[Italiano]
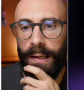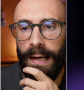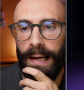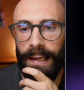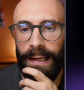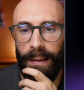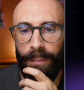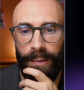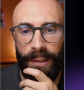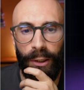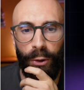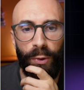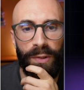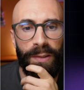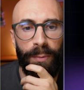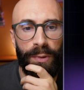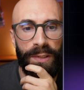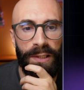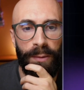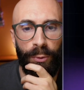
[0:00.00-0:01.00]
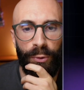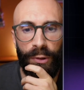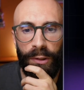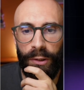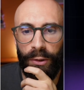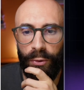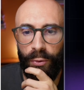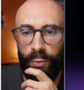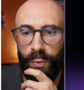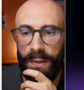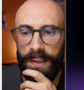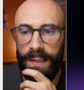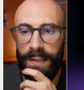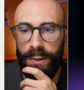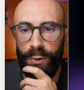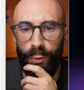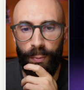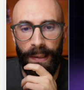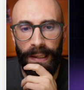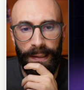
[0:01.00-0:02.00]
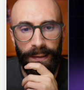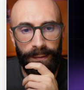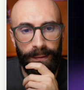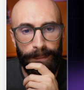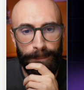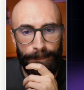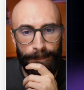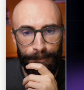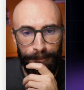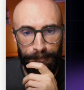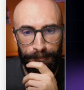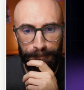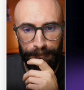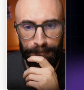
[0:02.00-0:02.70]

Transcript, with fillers: a capire cosa possiamo ottenere con questi strumenti.